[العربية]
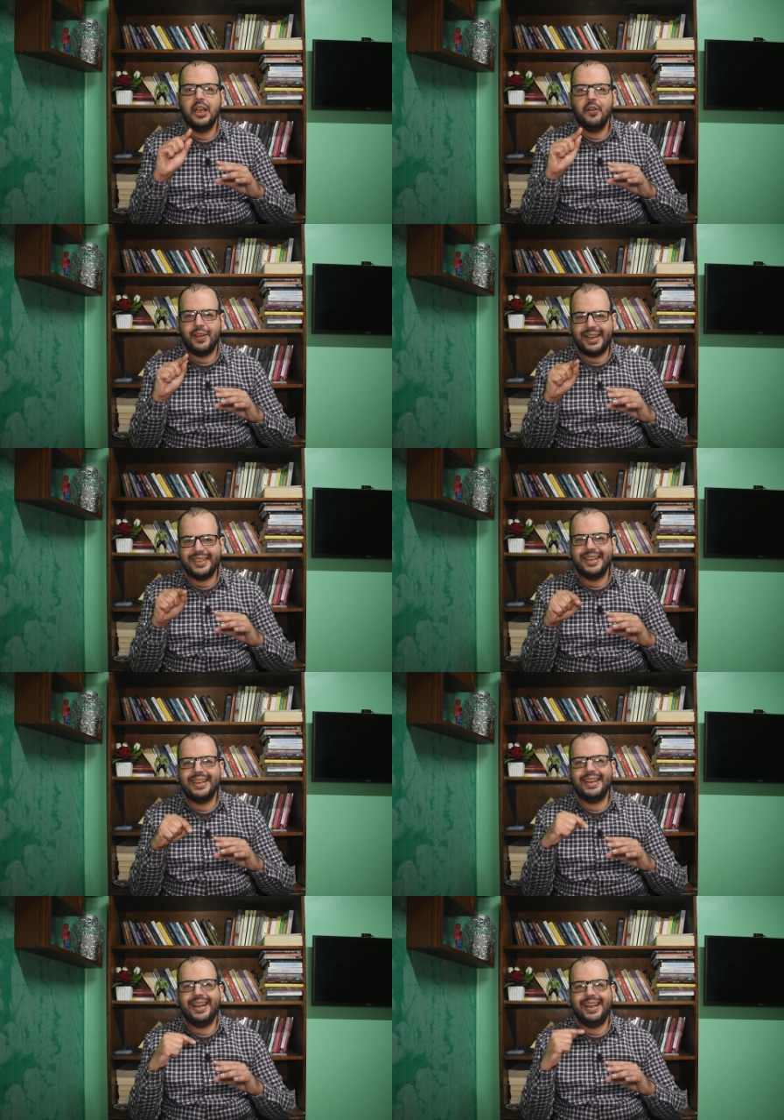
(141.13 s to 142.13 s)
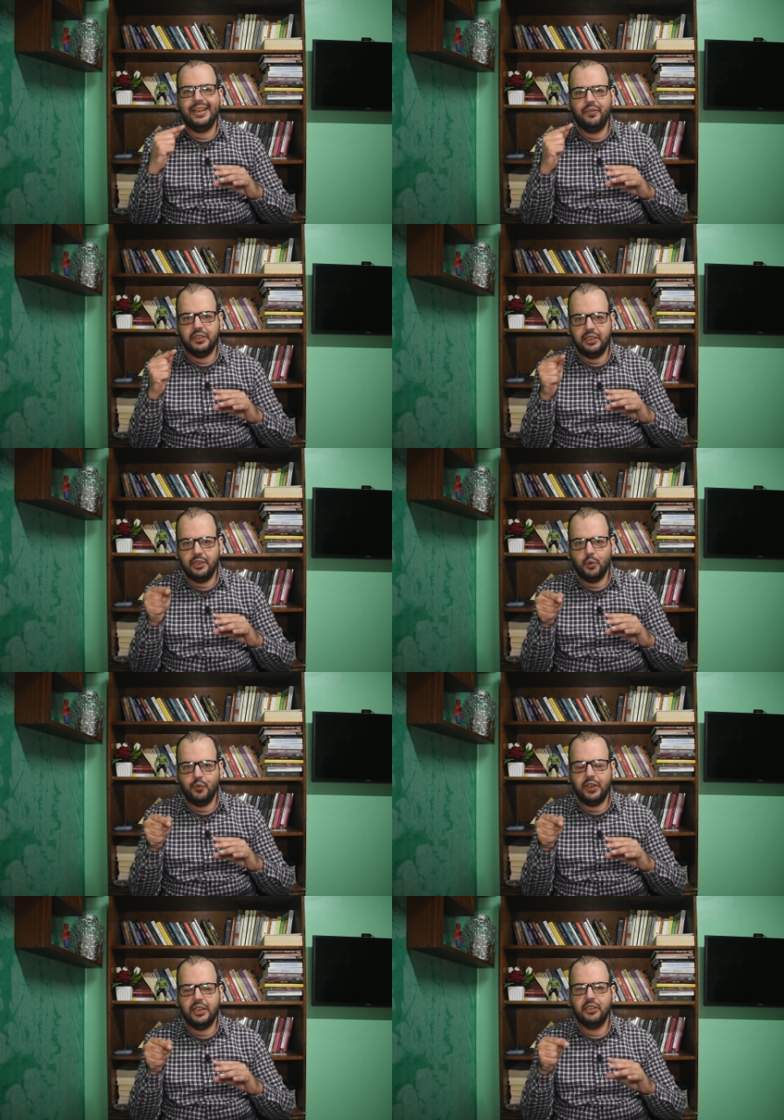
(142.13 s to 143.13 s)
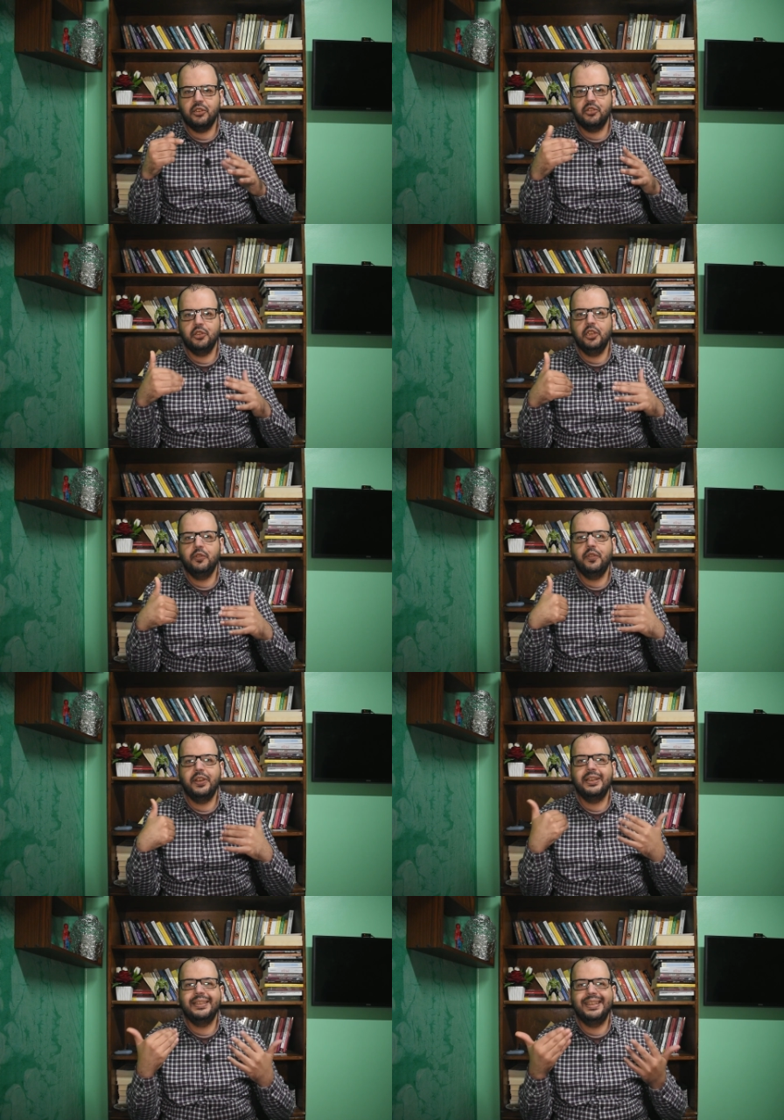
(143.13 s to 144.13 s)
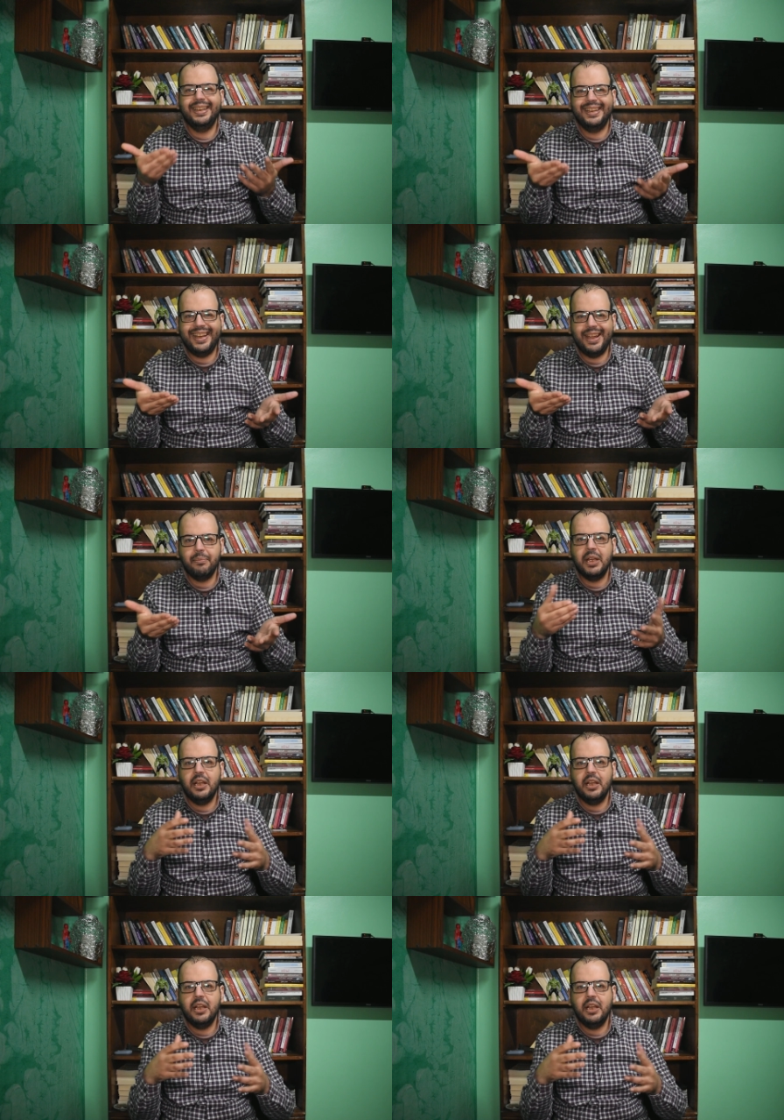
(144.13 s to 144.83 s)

فكذلك الحال في التدخل في الحياه الشخصيه في فكره الانجاب